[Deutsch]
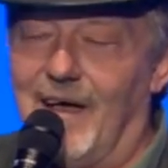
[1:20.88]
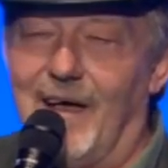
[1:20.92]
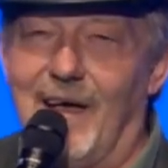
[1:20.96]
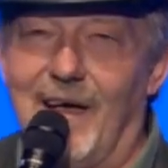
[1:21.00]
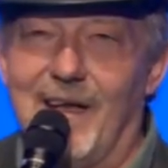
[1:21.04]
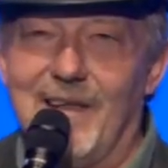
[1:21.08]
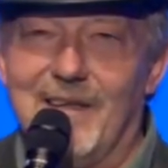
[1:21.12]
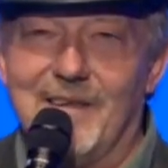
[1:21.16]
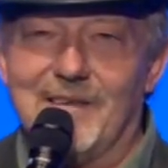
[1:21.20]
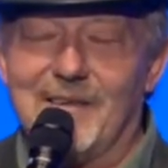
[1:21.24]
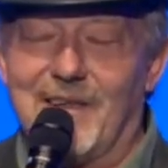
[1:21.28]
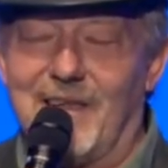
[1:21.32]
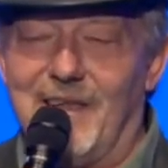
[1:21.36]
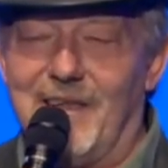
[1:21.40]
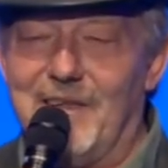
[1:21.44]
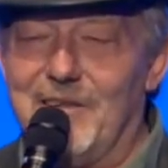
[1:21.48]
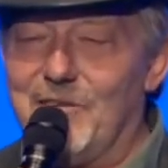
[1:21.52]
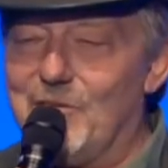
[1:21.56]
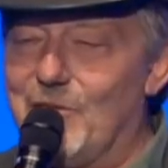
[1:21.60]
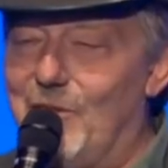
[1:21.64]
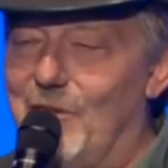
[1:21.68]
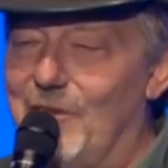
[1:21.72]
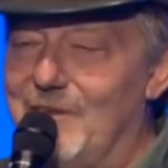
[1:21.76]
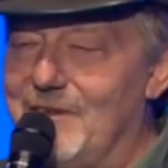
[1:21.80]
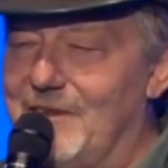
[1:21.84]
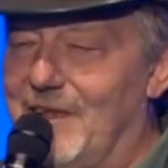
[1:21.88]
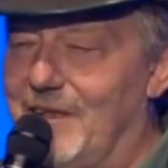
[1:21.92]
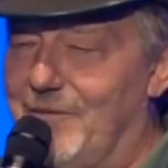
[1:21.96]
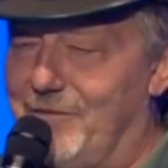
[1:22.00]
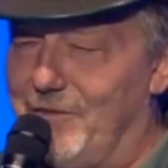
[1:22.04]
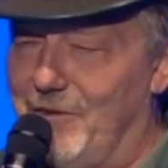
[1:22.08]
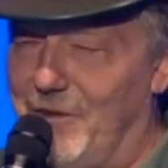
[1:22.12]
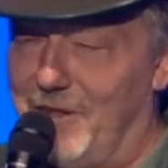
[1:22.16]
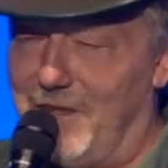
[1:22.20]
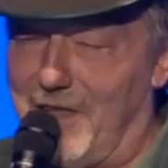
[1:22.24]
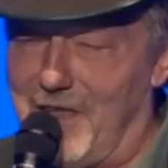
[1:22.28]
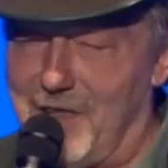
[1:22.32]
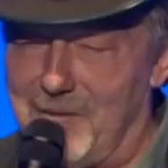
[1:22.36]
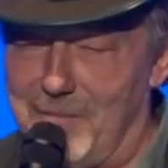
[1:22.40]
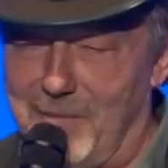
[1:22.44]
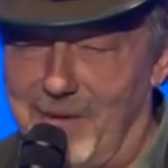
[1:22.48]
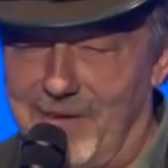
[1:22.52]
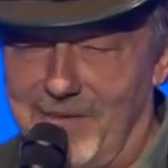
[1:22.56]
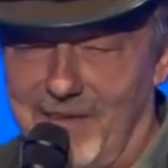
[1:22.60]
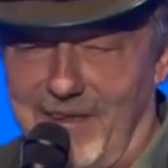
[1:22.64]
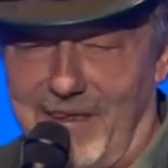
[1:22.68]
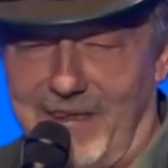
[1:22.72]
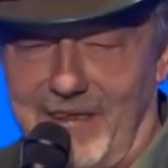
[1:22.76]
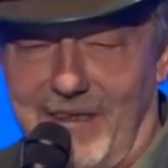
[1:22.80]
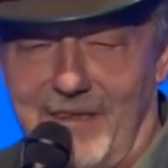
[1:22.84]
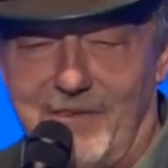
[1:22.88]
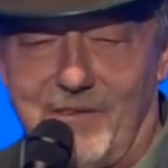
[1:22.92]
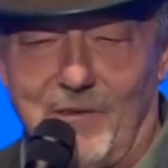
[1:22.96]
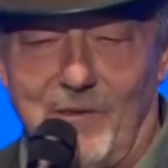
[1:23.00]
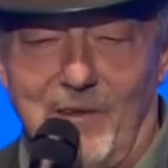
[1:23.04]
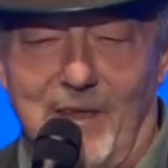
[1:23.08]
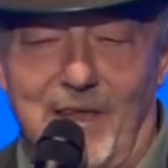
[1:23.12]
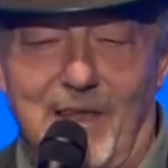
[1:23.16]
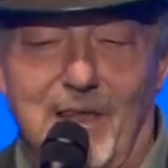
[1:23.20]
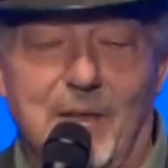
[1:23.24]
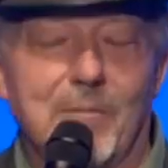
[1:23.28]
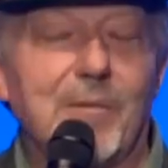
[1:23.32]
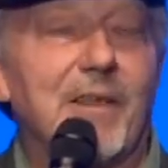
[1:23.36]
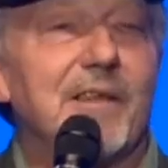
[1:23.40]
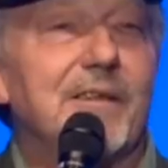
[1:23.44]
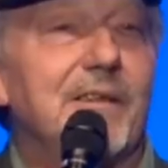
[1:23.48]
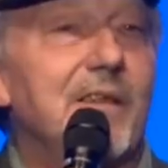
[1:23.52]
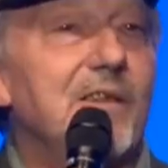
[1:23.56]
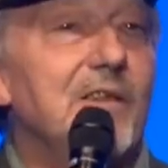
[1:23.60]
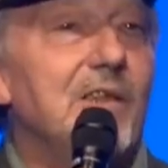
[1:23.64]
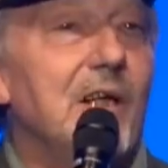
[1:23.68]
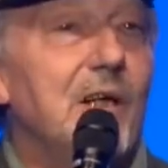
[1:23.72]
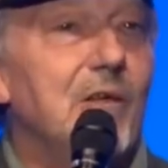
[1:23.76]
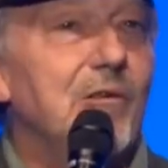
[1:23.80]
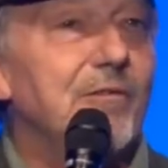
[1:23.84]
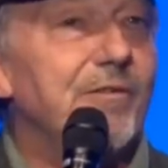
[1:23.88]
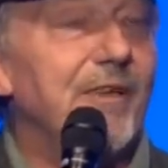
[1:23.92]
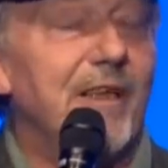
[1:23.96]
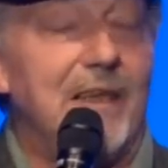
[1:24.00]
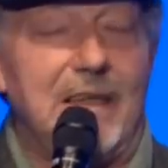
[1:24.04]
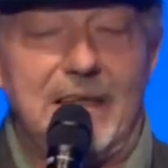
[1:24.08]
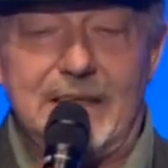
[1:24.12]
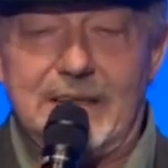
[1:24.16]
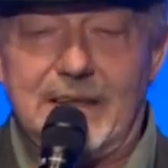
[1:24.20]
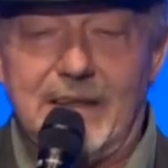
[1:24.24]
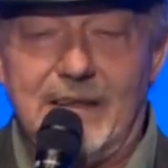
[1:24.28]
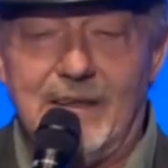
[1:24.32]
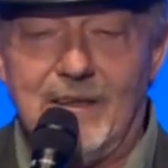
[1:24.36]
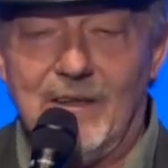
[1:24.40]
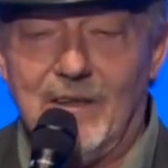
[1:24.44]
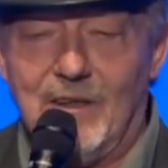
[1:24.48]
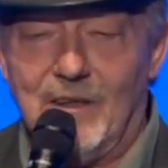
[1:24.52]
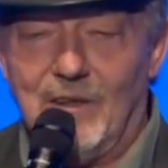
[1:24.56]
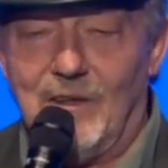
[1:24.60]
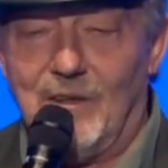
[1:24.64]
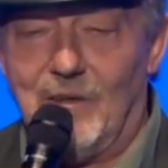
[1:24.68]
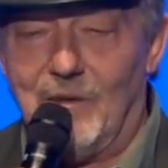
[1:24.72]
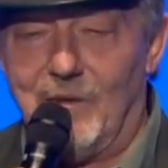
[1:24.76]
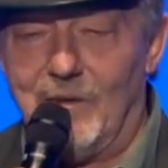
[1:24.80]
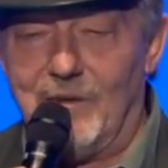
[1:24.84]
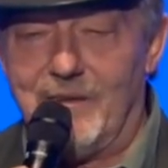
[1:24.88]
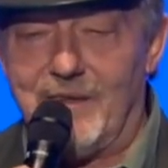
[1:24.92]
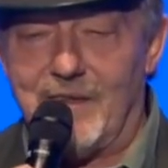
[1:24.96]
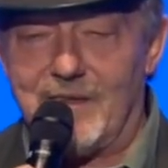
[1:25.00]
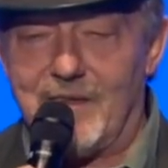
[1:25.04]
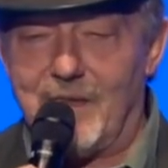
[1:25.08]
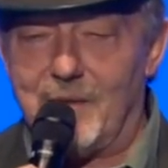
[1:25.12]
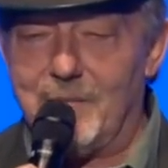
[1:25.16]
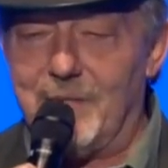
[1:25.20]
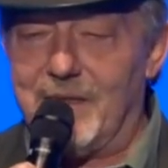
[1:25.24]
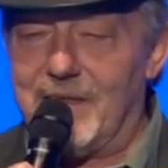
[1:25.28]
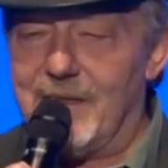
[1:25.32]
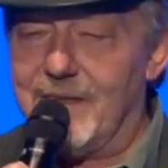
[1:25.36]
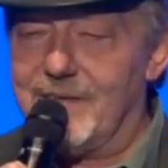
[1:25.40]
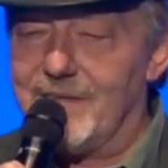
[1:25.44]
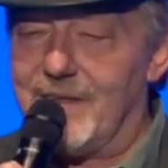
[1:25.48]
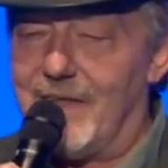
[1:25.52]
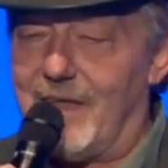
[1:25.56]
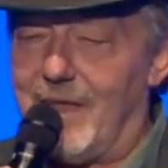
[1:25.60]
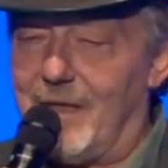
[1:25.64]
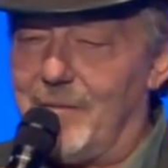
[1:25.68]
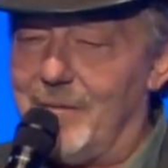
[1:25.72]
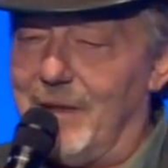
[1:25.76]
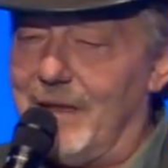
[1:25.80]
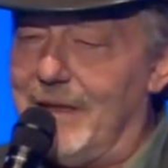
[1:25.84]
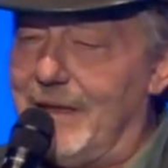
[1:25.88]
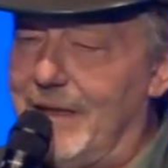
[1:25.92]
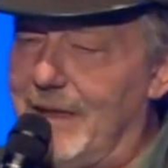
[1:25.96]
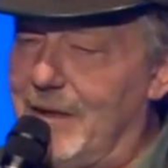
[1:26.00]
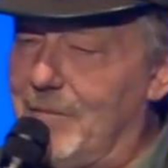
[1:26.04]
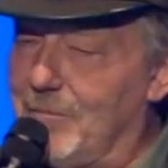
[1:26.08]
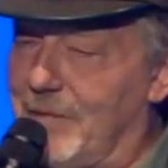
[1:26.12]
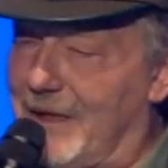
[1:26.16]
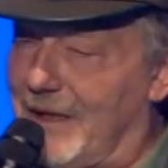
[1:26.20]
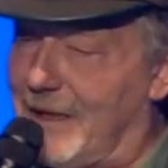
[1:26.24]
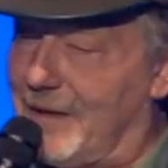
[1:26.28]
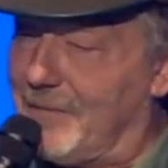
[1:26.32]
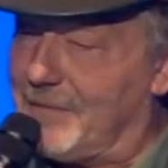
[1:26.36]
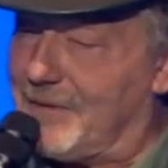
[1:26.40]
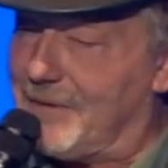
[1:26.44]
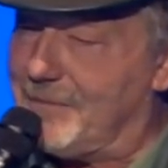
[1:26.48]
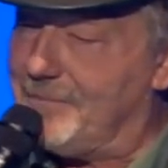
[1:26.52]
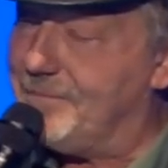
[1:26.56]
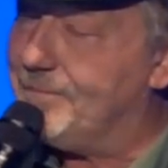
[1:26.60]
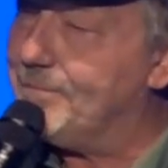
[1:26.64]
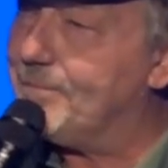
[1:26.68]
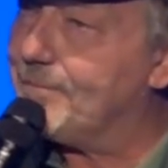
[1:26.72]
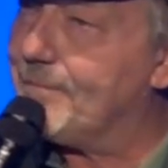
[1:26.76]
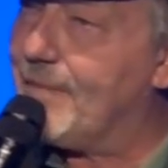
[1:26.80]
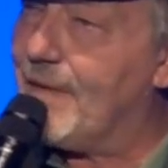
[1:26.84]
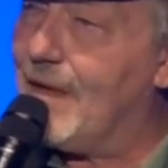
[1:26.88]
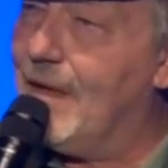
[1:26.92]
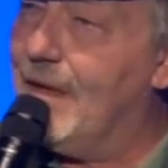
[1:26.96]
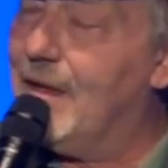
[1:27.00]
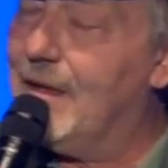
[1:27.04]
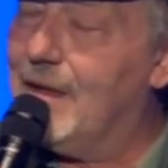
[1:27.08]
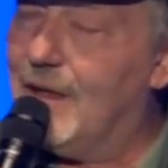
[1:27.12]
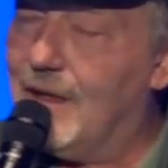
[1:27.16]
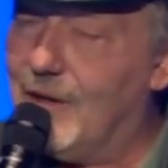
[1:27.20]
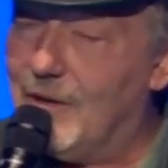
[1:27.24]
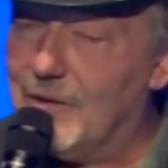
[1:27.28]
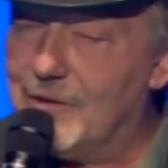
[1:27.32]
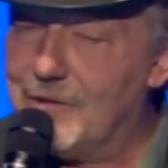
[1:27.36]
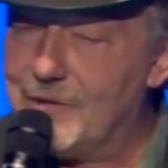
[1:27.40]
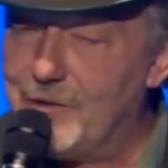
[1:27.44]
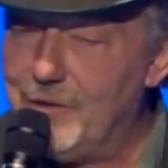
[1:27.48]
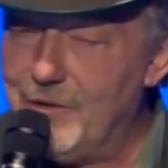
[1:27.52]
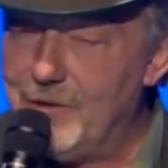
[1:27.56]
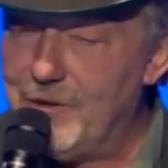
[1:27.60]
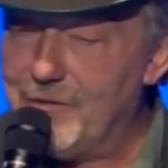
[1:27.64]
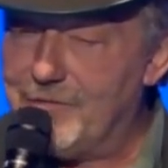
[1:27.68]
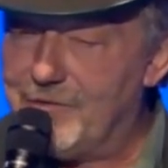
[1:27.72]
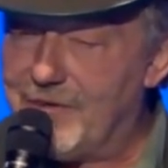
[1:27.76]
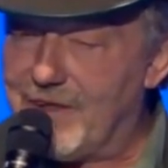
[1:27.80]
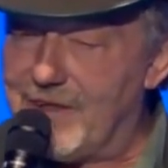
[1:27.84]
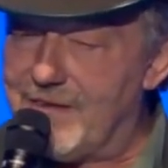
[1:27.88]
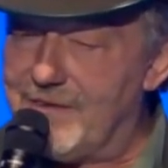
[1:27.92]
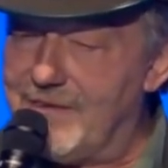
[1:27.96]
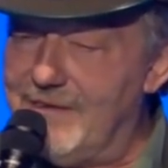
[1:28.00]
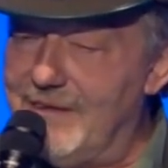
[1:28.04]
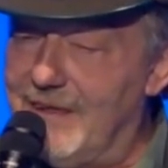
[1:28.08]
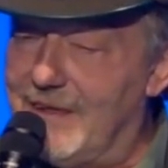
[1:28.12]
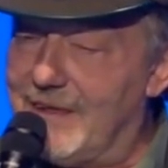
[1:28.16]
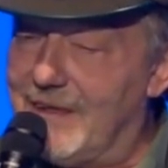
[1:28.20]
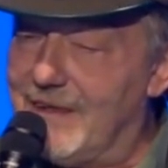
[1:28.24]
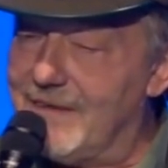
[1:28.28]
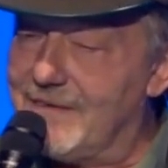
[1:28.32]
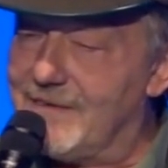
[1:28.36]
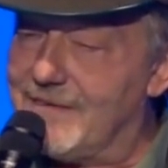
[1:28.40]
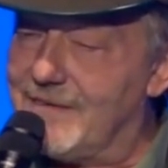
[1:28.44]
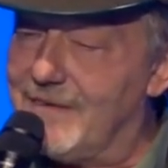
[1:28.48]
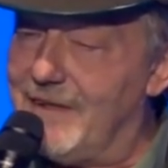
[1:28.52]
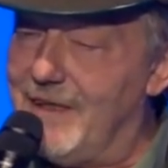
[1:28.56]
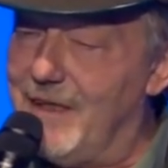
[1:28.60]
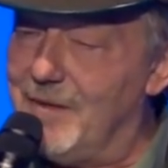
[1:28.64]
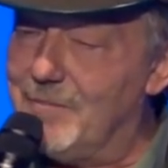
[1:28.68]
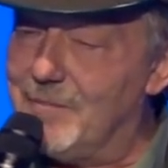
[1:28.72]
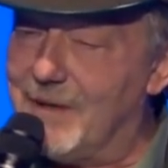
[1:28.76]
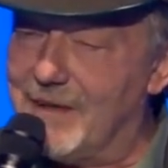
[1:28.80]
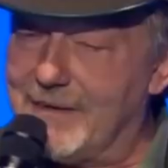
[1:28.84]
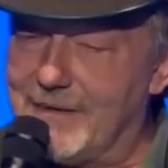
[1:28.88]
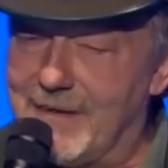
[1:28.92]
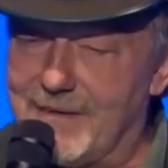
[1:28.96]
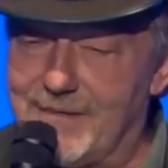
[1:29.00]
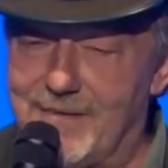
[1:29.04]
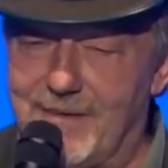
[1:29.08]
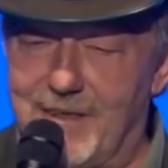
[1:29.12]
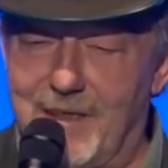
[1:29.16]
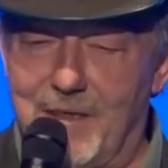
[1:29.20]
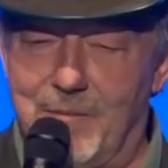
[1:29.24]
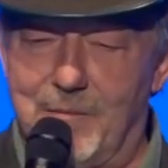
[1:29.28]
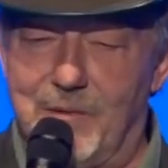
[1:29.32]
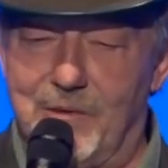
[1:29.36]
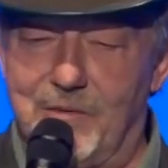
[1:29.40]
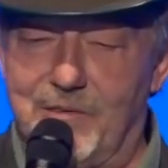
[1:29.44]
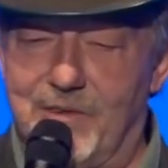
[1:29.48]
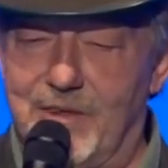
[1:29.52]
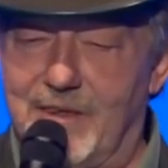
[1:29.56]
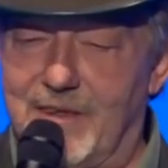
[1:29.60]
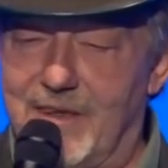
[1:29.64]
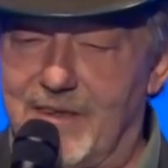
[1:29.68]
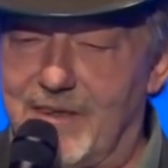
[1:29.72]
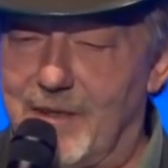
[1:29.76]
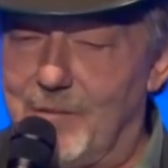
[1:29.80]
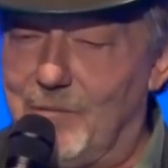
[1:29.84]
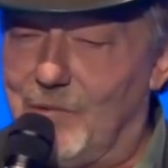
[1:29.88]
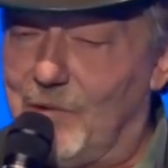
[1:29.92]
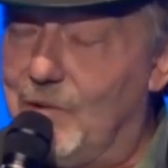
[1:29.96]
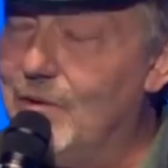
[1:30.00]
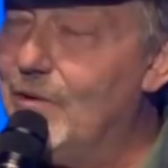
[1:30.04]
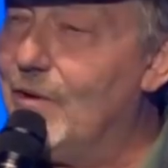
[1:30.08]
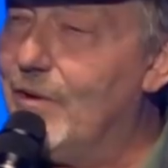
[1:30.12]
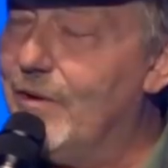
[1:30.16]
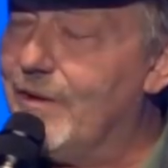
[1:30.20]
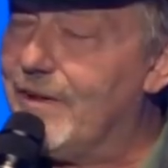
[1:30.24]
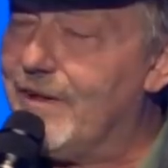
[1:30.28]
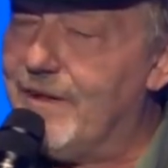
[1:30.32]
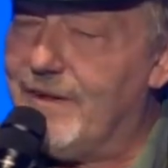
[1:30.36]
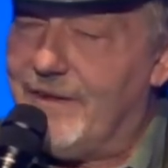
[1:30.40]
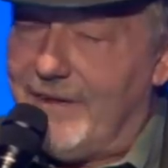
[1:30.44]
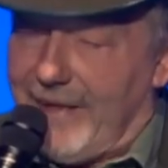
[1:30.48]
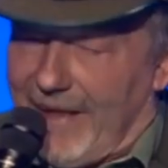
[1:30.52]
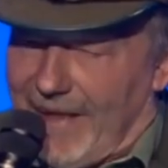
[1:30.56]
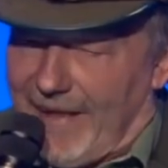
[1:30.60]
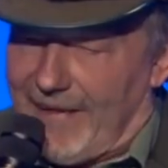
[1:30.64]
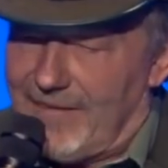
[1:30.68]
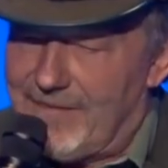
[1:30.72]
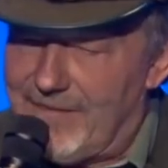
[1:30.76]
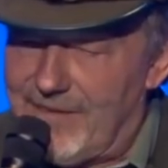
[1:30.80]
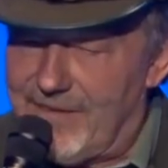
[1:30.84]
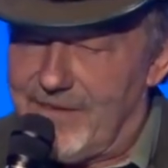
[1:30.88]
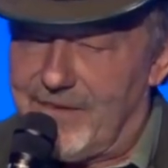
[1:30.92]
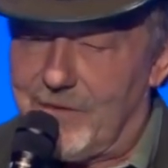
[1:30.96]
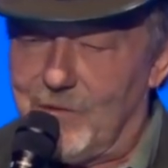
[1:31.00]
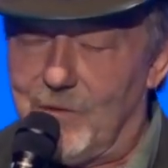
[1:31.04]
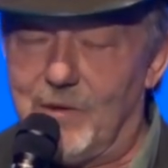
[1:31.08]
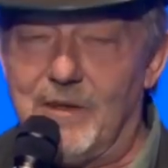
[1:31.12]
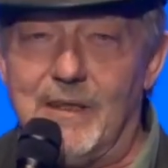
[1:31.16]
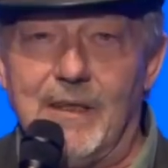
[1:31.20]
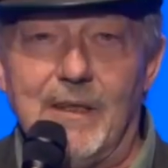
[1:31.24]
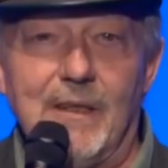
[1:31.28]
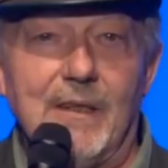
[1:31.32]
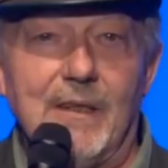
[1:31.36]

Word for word: Alle drei sorgen dafür, dass man sich nicht so lange bei Tisch aufhält und deshalb die ganze Arbeit liegen bleibt. Auch Kühe fressen ihr ganzes Leben lang dasselbe und sind deshalb unglücklich? Nee, siehst du.